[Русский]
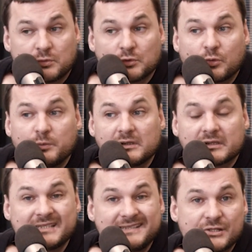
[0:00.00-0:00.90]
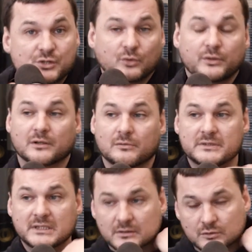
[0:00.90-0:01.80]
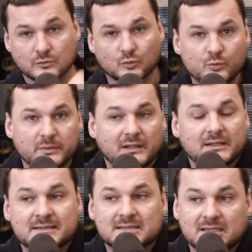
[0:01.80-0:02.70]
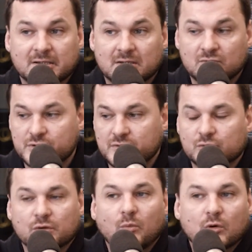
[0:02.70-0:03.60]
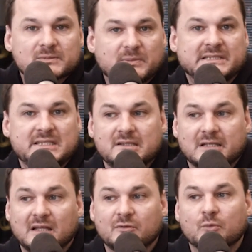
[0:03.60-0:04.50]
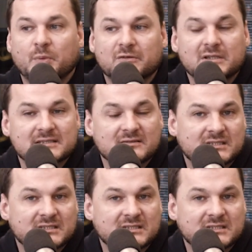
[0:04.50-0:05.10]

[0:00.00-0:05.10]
погубило тысячи других людей, которые умерли из-за того, что вот он мог спасти, да, но правительство